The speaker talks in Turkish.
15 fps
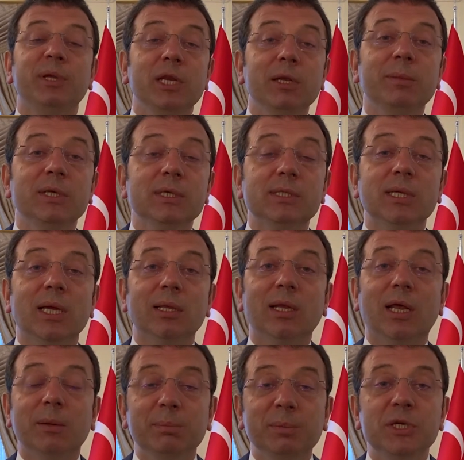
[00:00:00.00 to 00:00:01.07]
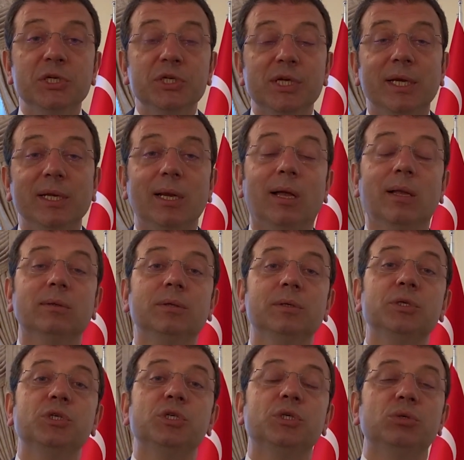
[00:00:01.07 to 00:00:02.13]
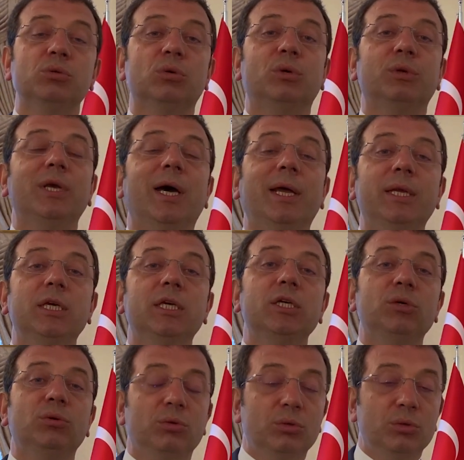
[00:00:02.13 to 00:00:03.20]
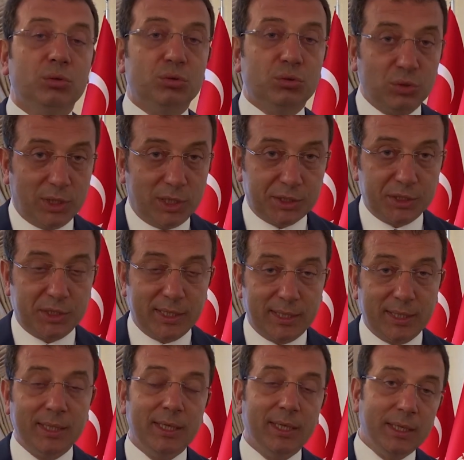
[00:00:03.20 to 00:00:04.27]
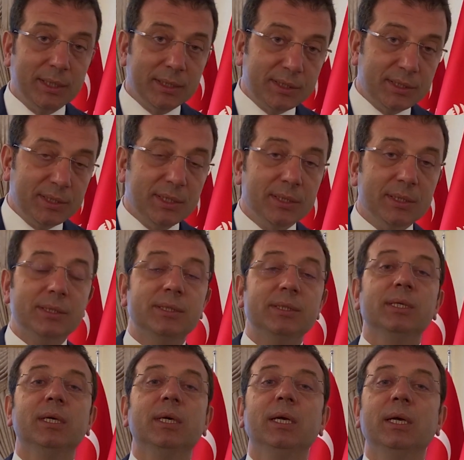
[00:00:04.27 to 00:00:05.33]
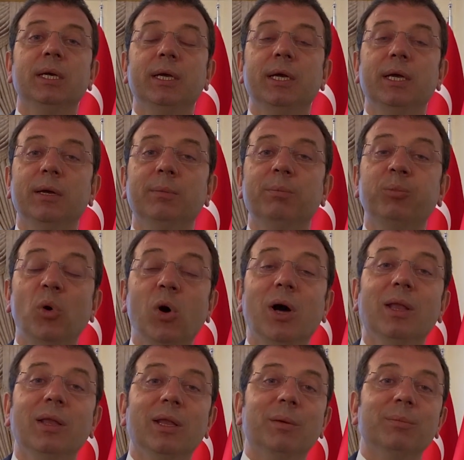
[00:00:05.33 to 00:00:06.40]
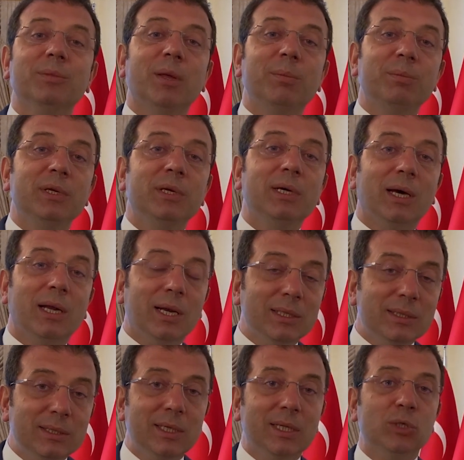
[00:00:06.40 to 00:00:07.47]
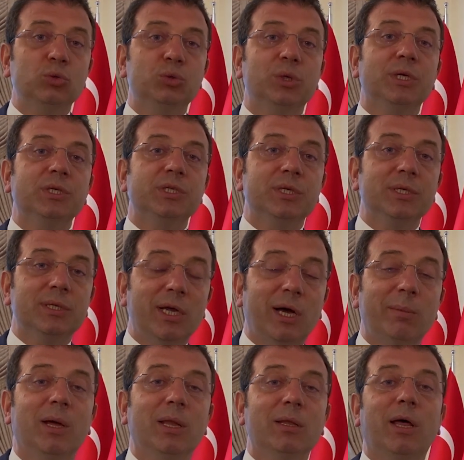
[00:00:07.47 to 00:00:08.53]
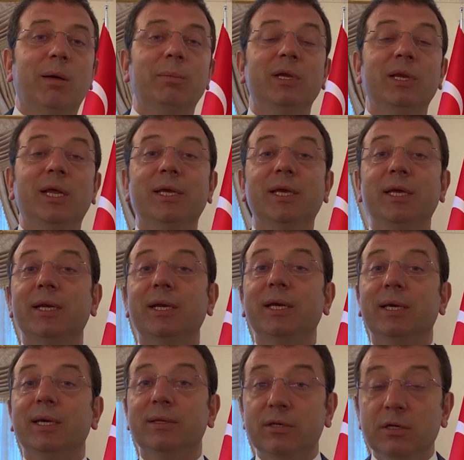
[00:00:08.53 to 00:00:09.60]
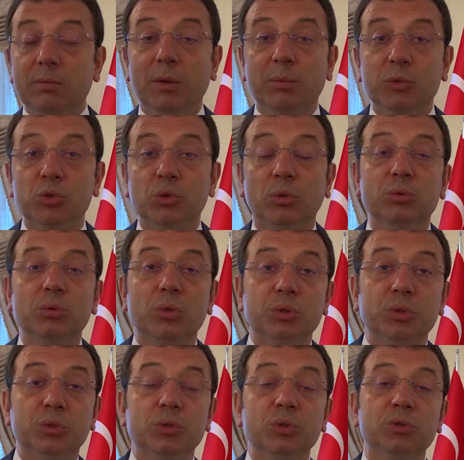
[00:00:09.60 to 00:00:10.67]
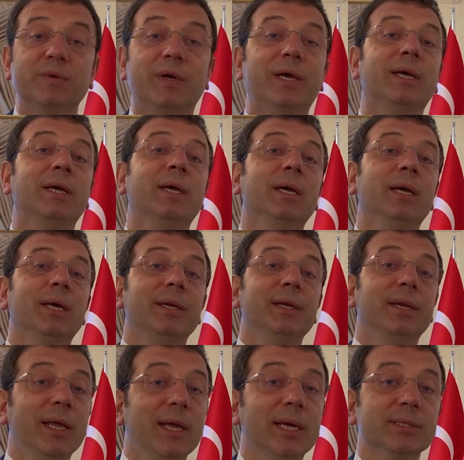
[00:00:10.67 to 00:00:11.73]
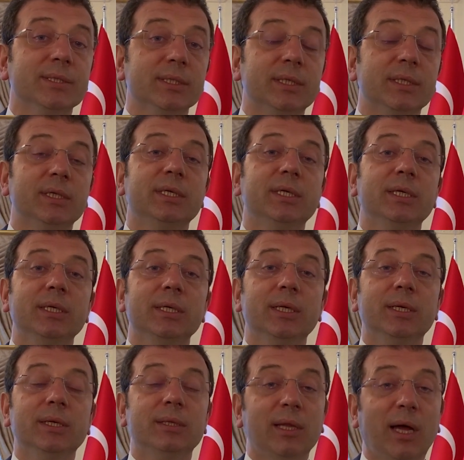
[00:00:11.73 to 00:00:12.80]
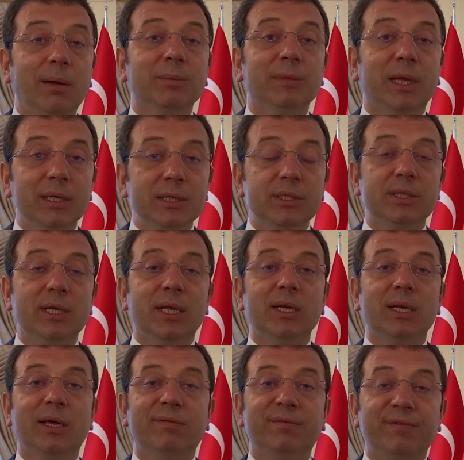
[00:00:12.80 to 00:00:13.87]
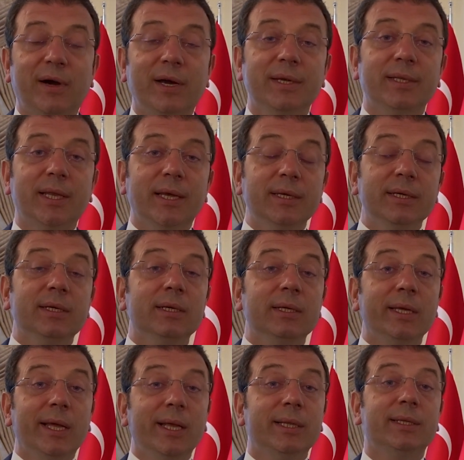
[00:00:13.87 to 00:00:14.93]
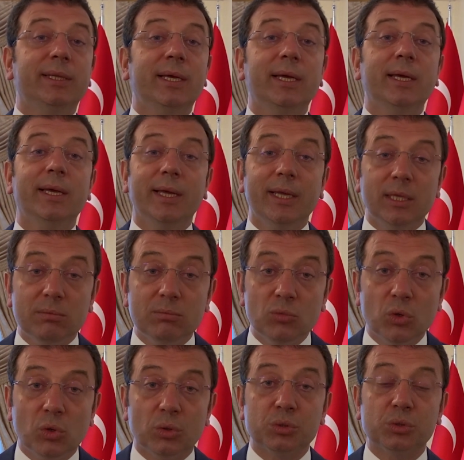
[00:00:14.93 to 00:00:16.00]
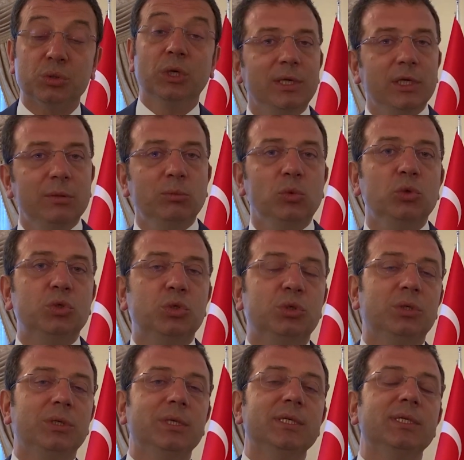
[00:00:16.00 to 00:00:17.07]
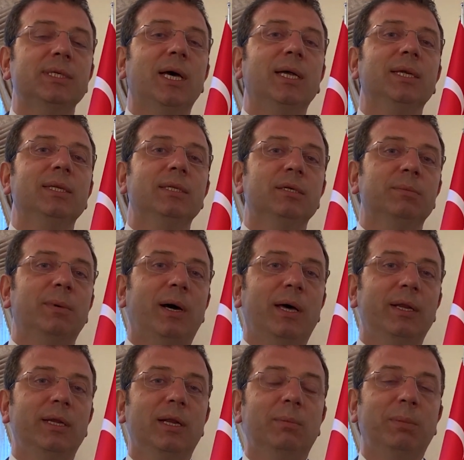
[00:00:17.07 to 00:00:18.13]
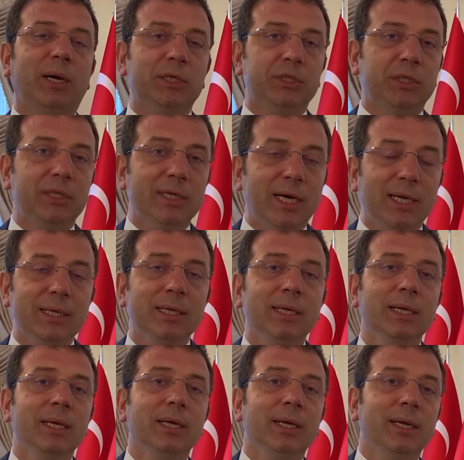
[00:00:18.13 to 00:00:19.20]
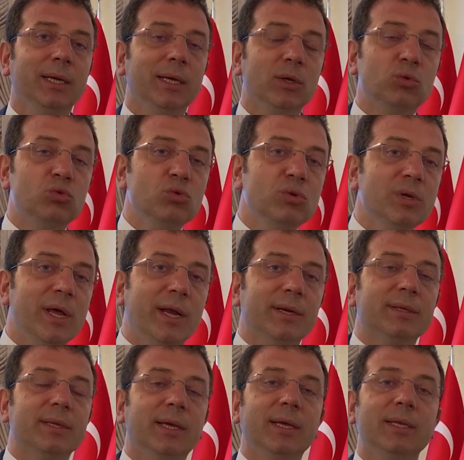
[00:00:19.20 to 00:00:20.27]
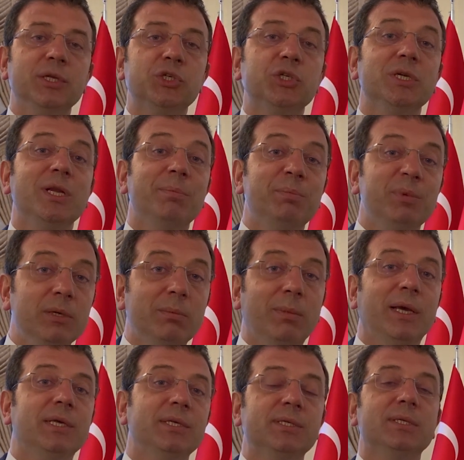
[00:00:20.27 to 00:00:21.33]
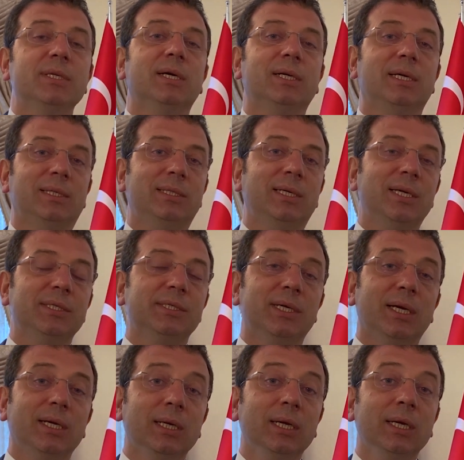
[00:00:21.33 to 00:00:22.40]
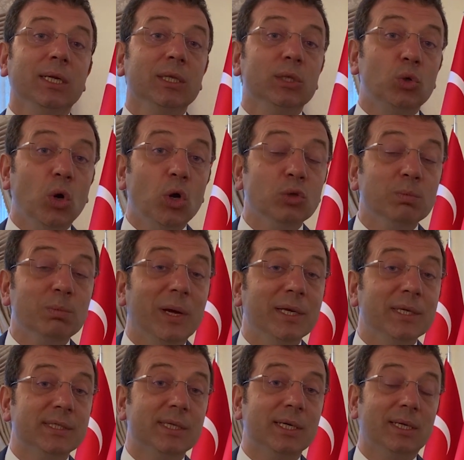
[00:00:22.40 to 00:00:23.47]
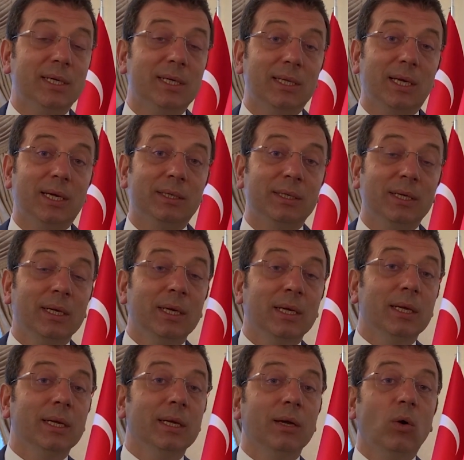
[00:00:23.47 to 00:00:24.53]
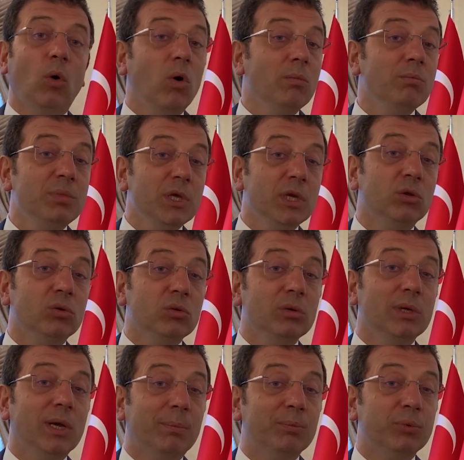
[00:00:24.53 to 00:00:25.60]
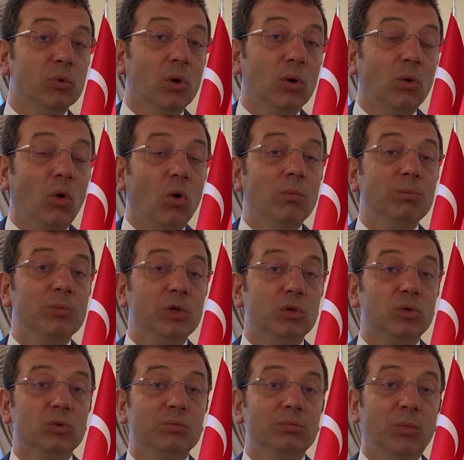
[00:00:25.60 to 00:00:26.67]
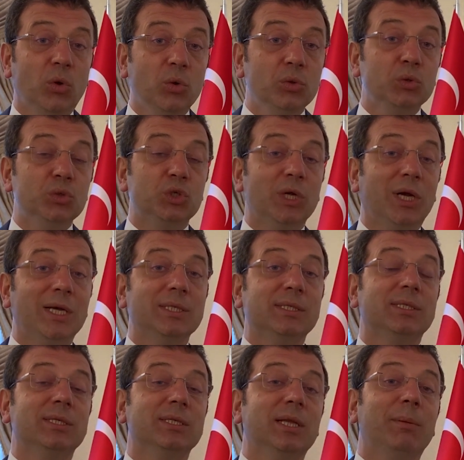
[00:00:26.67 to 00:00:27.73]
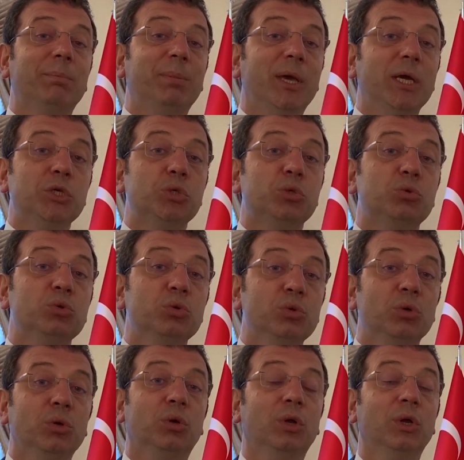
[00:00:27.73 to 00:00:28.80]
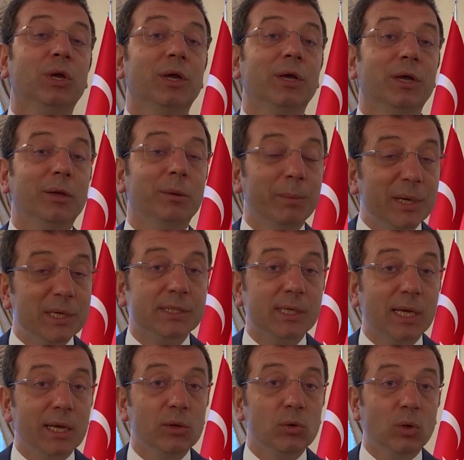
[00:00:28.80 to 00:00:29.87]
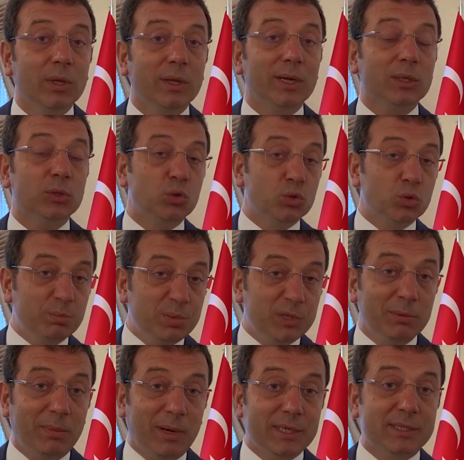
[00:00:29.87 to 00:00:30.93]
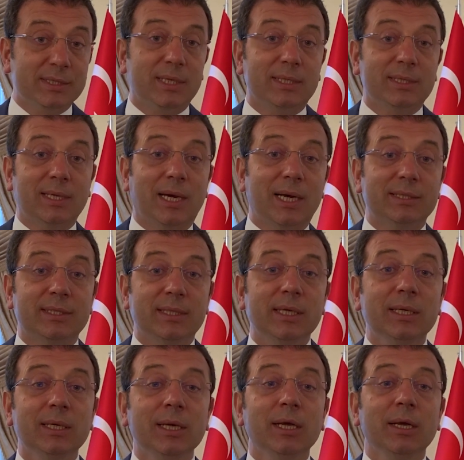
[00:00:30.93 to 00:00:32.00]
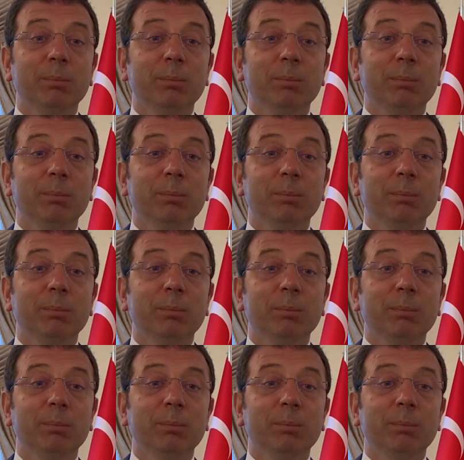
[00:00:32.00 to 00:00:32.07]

bilim insanları bir şeyin altını çiziyor. Yani iki günlük süreçle siz e, bu anlamda bir karantina sürecini tam anlamıyla yerine getirmemiş oluyorsunuz ve ne yazık ki e, tam da istenilen faydayı elde etmiyoruz. 23 Nisan itibariyle başlayan e, günlerde içine 1 Mayıs'ı da katarsak 4 Mayıs'a kadar e, 11 gün yapıyor. 11 gün boyunca aslında 5 günü e, mesai olarak çünkü 1 Mayıs'ta tatil.